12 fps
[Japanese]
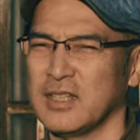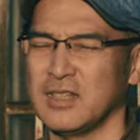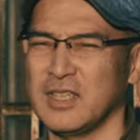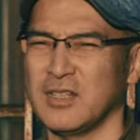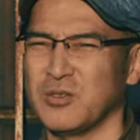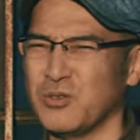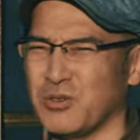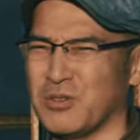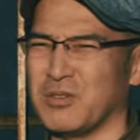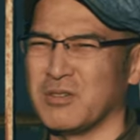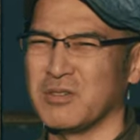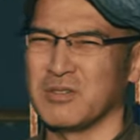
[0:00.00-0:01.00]
でど
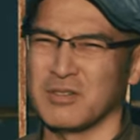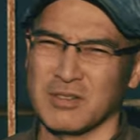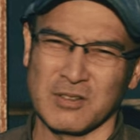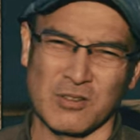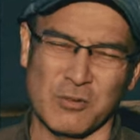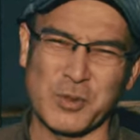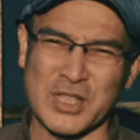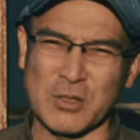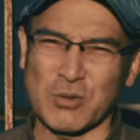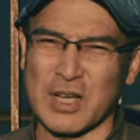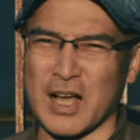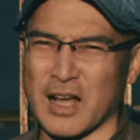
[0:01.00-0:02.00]
う重さ
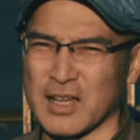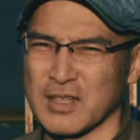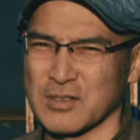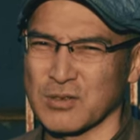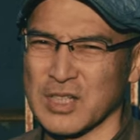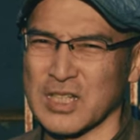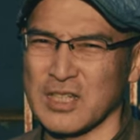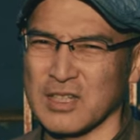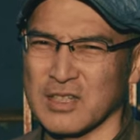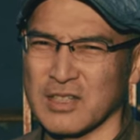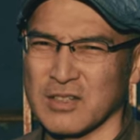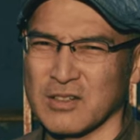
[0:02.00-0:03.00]
とかそんなに
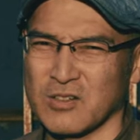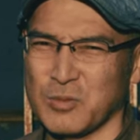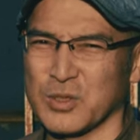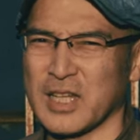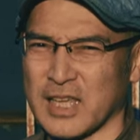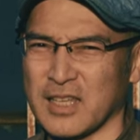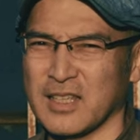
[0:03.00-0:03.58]
重くない